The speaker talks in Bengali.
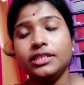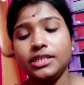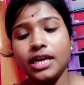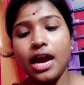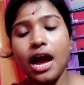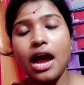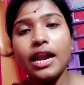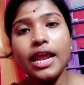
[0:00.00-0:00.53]

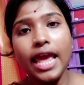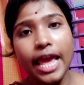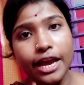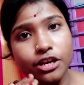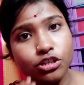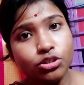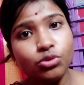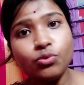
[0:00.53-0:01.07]
যে আর
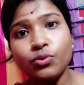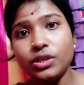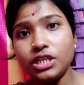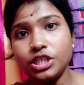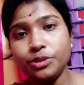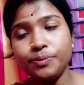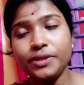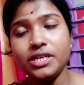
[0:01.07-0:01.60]
একটু
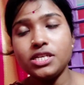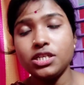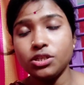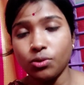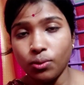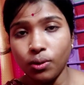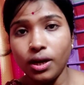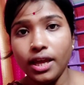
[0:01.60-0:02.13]
উনিশ বিশ
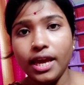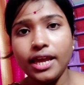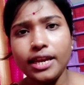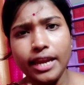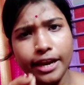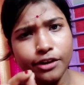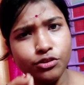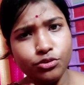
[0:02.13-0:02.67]
হলে
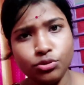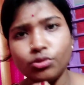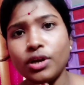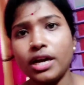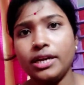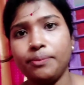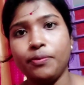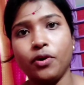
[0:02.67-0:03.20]

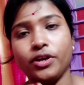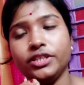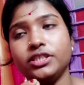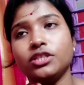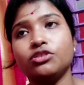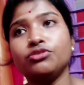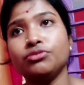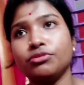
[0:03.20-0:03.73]
একটুখানি
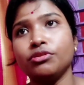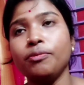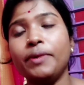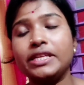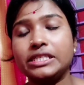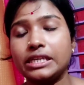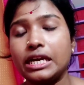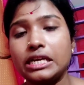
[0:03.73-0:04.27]
পয়েন্টের জন্য
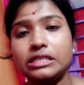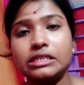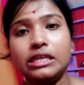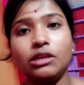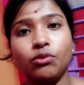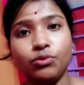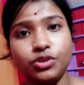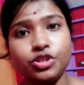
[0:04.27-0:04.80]
বেঁচে গেছে
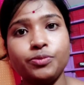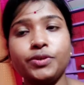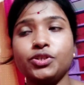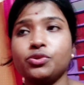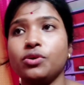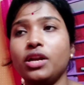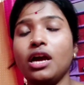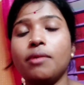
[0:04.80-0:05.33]
উনিশ
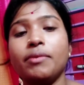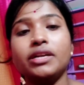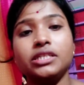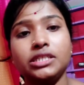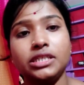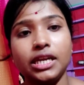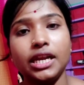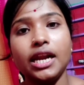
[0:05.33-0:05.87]
বিশ হলে আমার
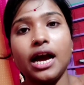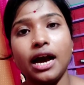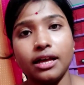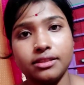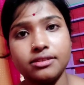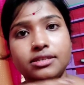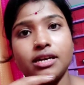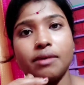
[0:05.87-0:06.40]
ছেলের
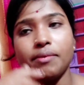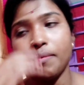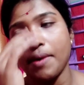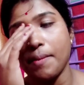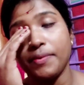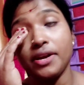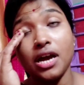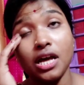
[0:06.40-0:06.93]
হাতটা আমার
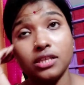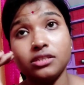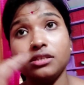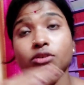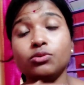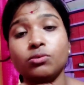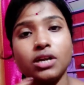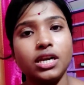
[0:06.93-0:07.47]
বাবির
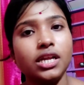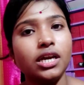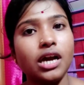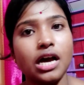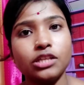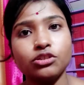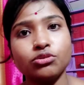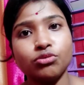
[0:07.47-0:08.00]
হাতটা টোটালি
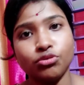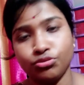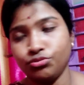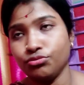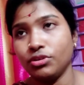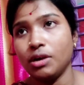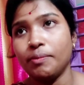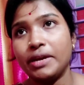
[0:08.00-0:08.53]
কাজ
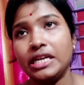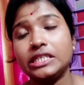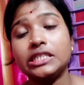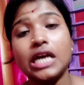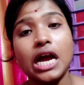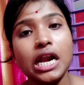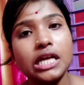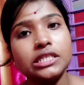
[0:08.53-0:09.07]
করতো না মানে
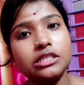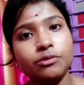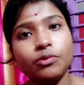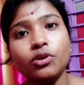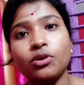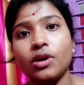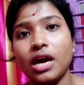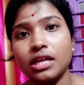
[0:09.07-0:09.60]
সারা
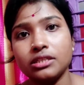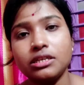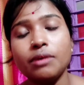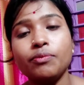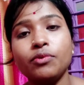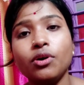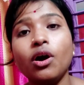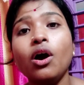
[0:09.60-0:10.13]
জীবন ওর হাতটা
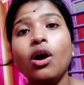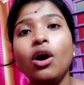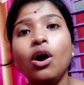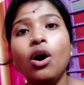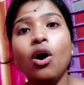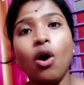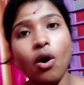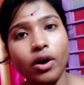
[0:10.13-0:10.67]
পুরো
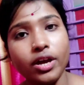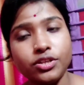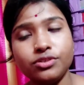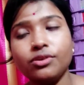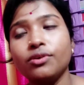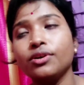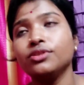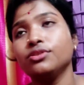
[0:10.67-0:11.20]

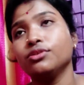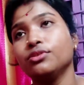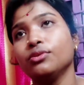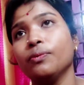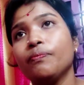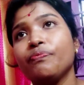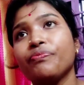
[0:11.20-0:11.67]
অকেজো হয়ে যেত